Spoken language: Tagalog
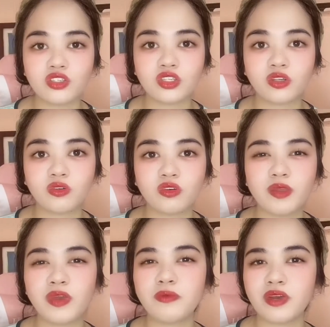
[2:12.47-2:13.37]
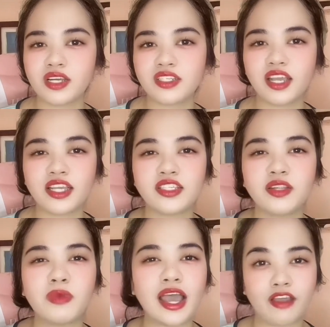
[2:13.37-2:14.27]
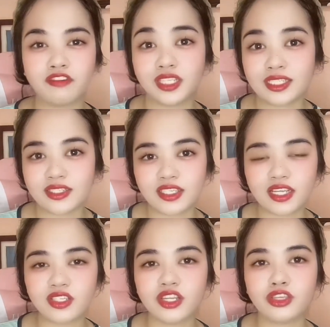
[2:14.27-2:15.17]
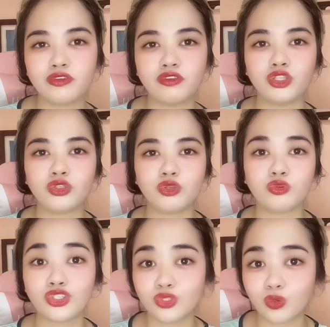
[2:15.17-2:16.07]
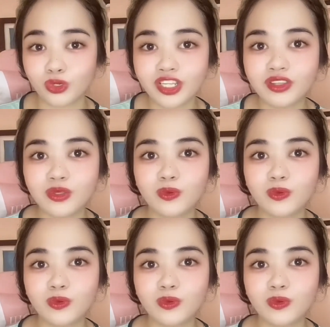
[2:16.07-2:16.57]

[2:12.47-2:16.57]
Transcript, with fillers: So, iba-iba kasi guys ng mga evidences that you need to sort